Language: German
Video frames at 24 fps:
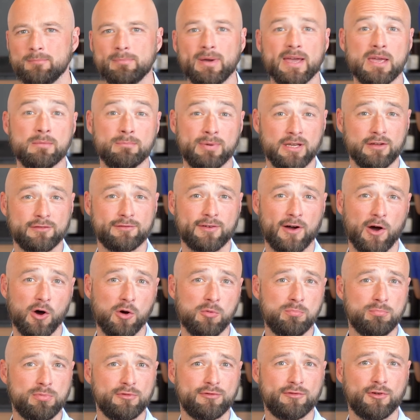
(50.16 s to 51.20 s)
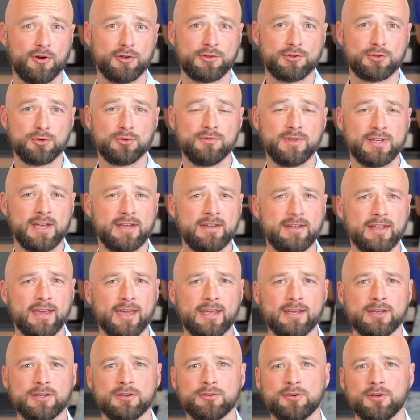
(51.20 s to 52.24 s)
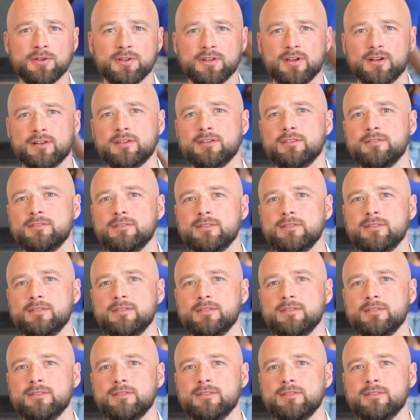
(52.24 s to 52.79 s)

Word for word: Bei MPTV bevorzugen wir den direkten Kontakt.